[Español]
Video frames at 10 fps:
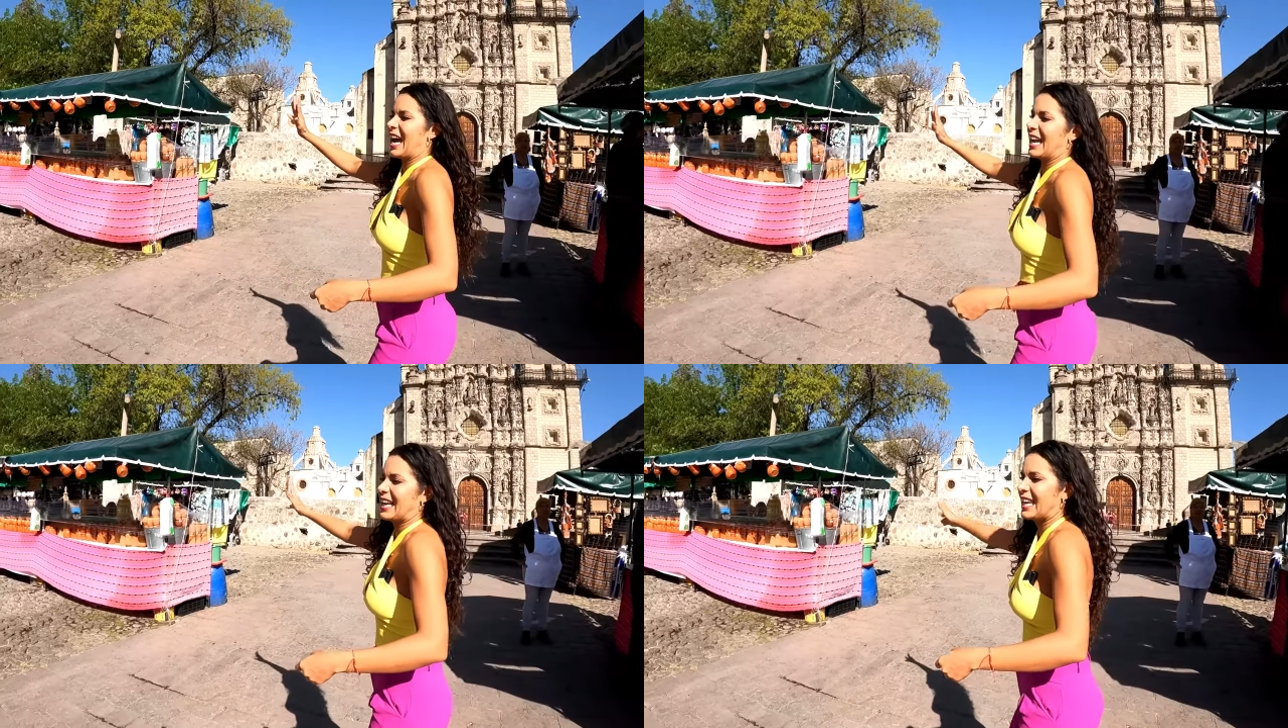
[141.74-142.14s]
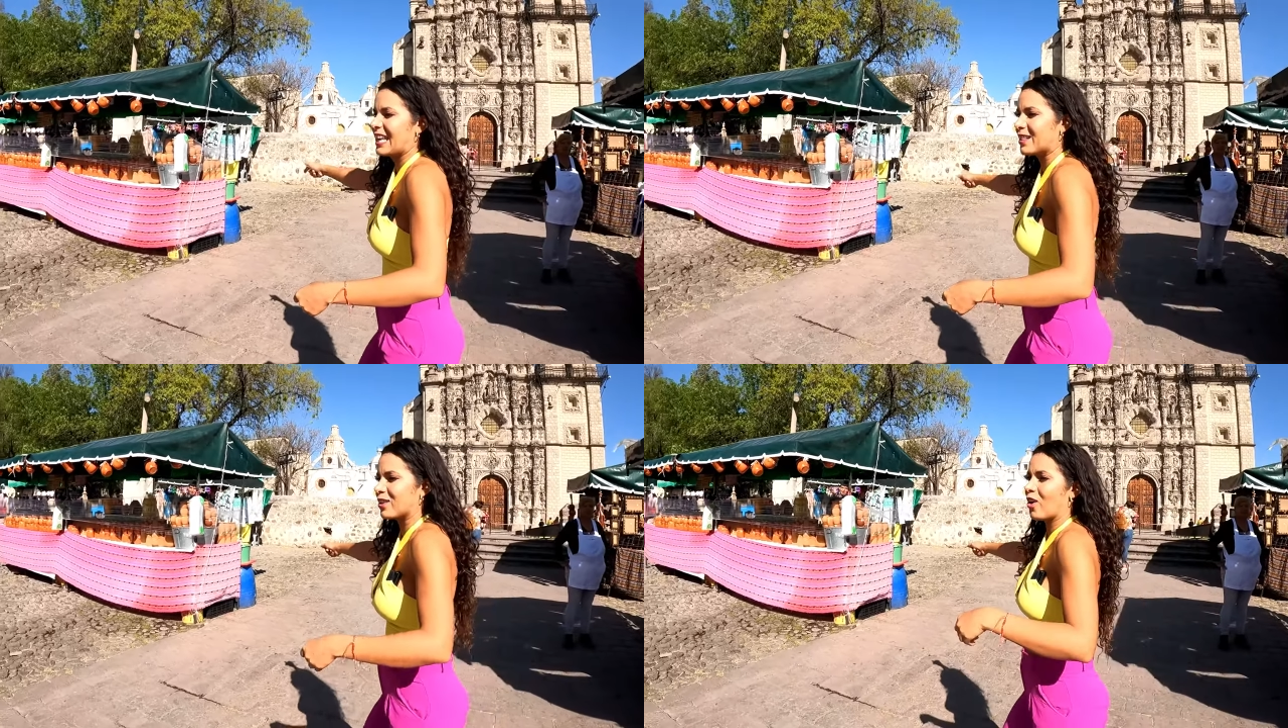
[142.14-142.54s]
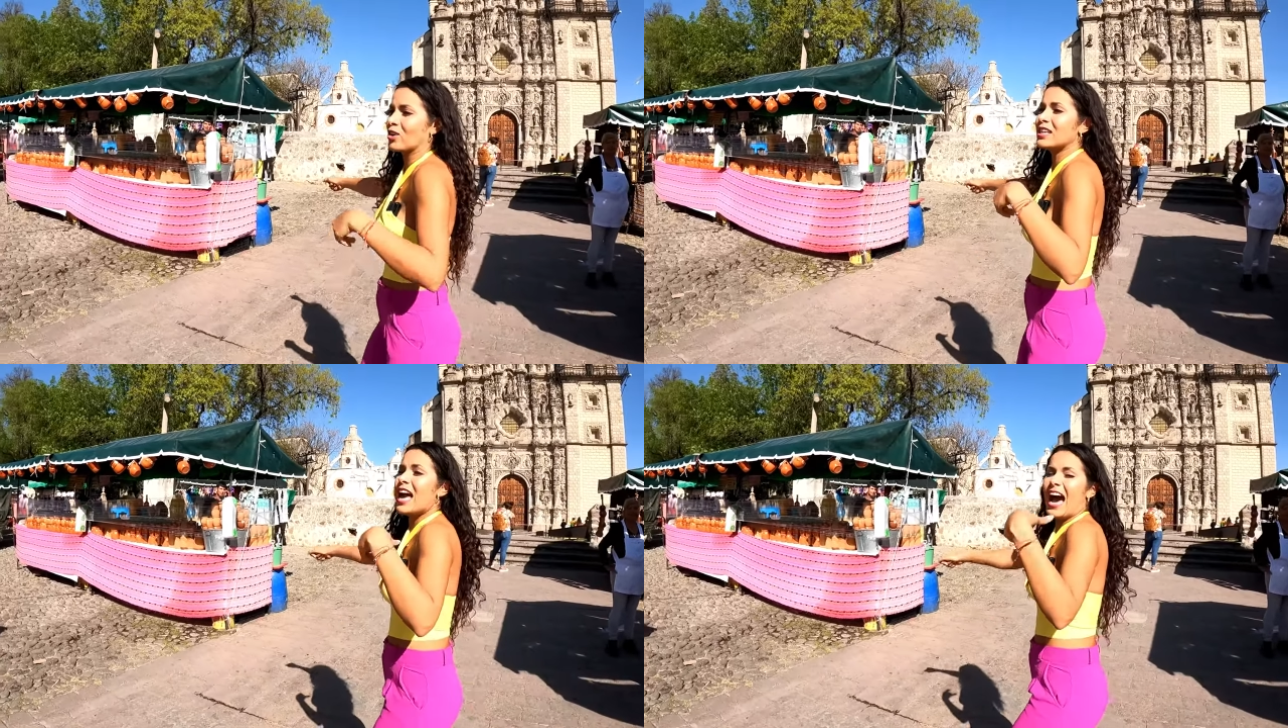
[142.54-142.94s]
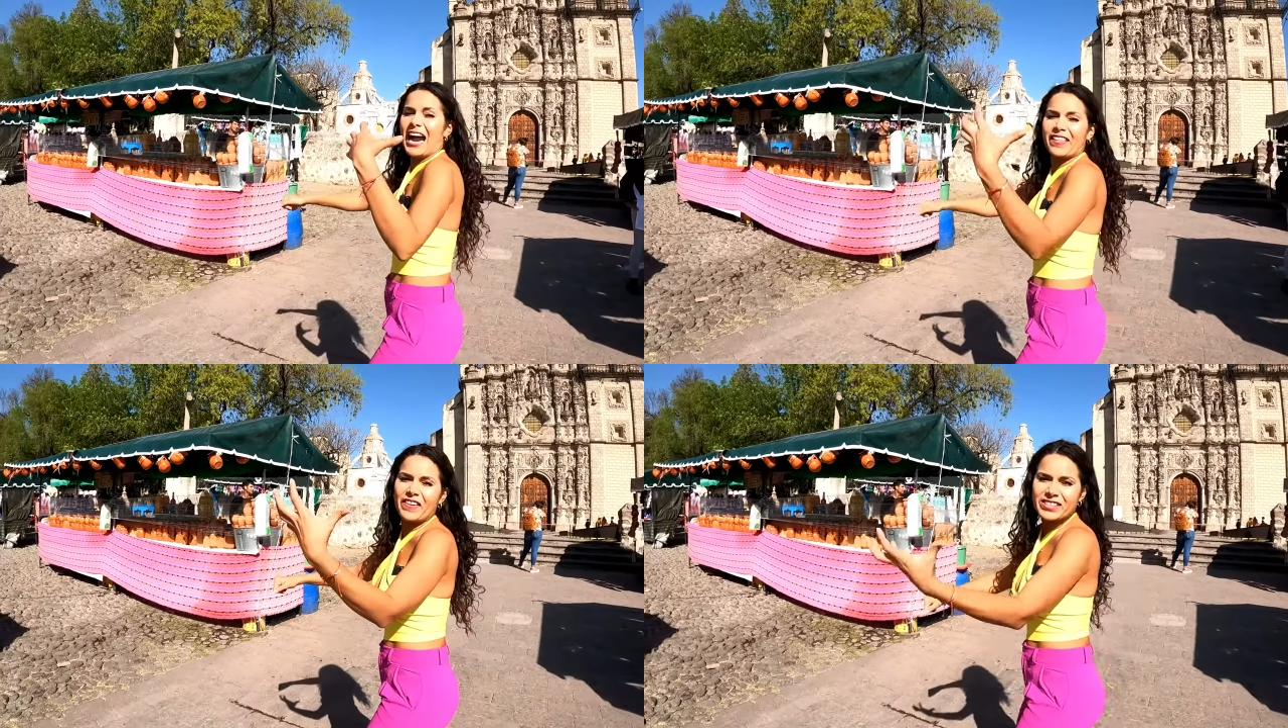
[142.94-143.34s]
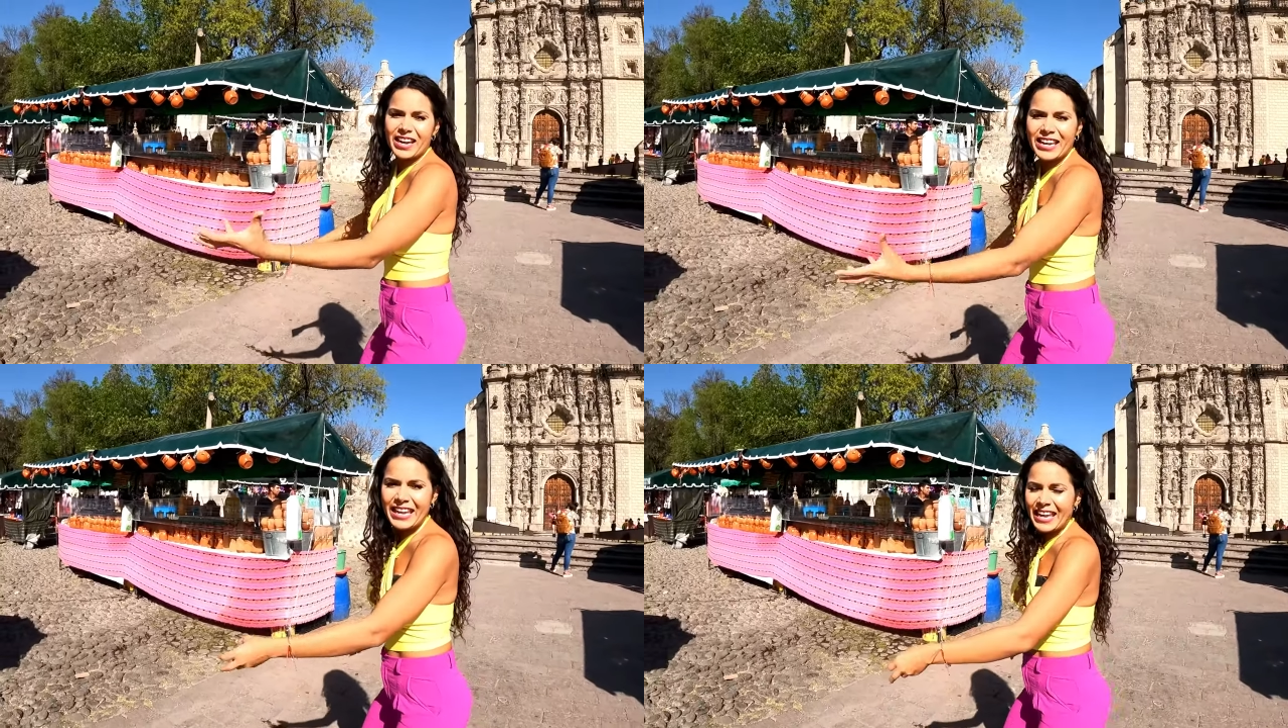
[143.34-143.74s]
jarritos,
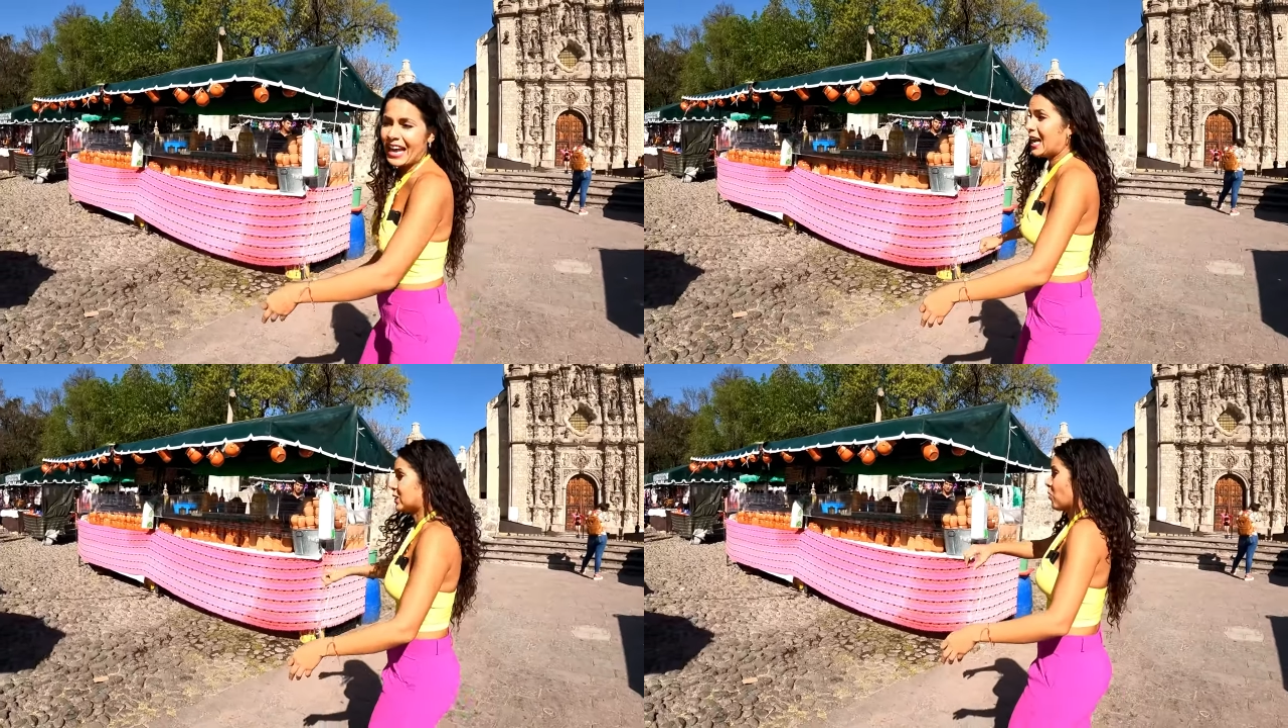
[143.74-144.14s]
artesanías,